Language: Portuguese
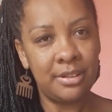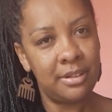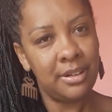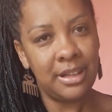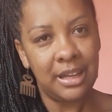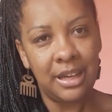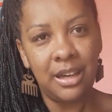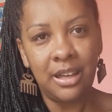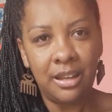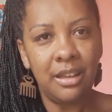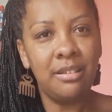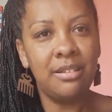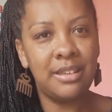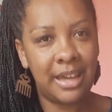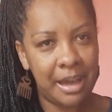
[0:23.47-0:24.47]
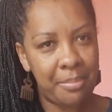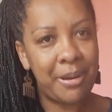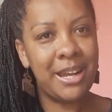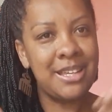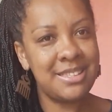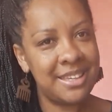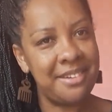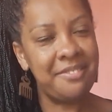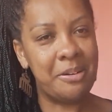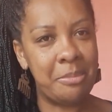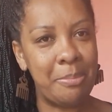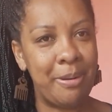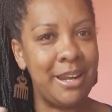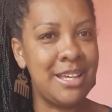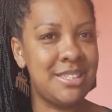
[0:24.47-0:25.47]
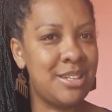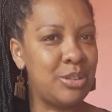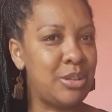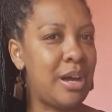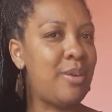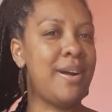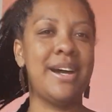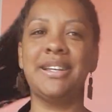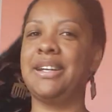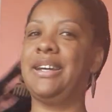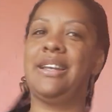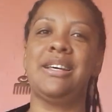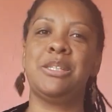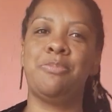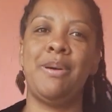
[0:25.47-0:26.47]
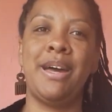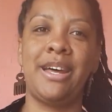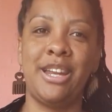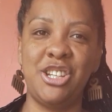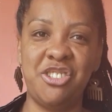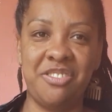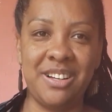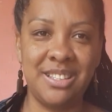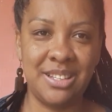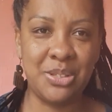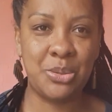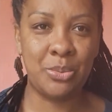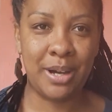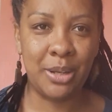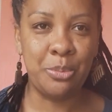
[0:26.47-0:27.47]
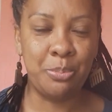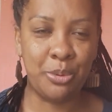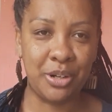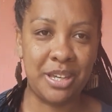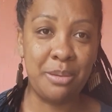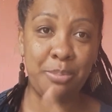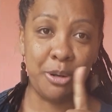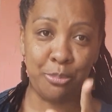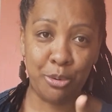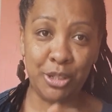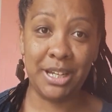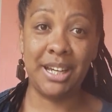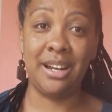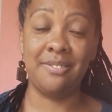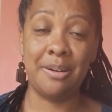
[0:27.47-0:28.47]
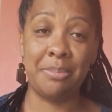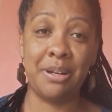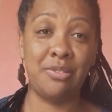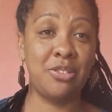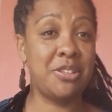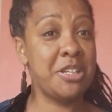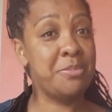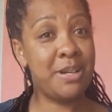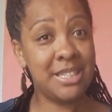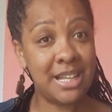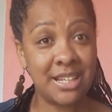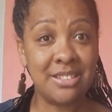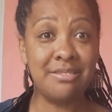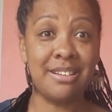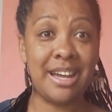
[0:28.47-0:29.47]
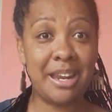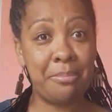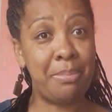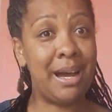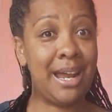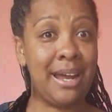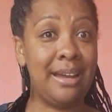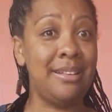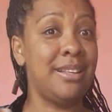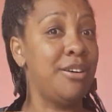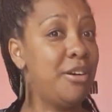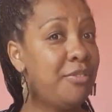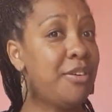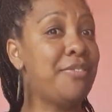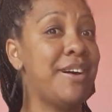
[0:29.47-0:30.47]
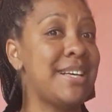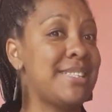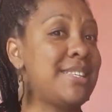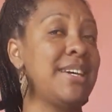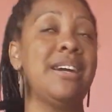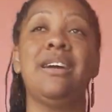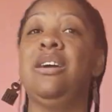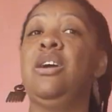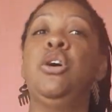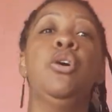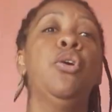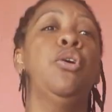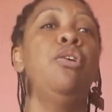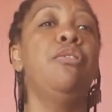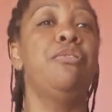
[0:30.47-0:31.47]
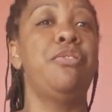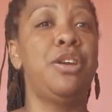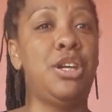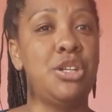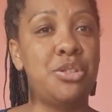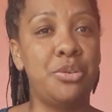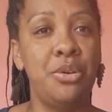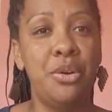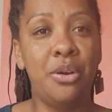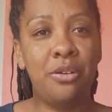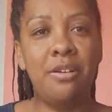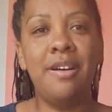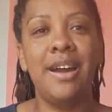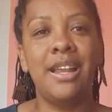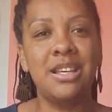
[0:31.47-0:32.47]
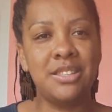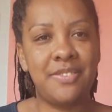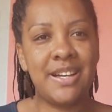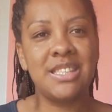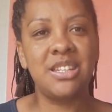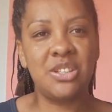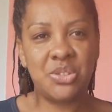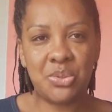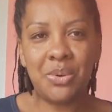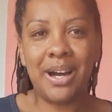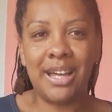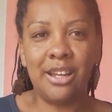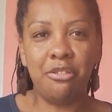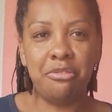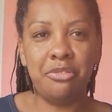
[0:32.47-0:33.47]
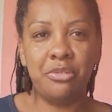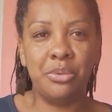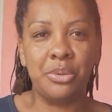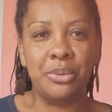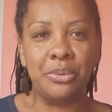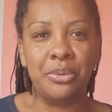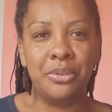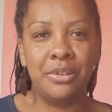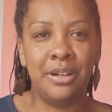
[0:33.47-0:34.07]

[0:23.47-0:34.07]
Ok, né? Quer aparecer? Vamos aparecer. Eu tô aguardando elas pararem de fazer zoado um pouquinho pra eu poder gravar pra vocês, mas elas não querem parar. Então eu vou fazer o vídeo com elas fazendo zoada ao fundo.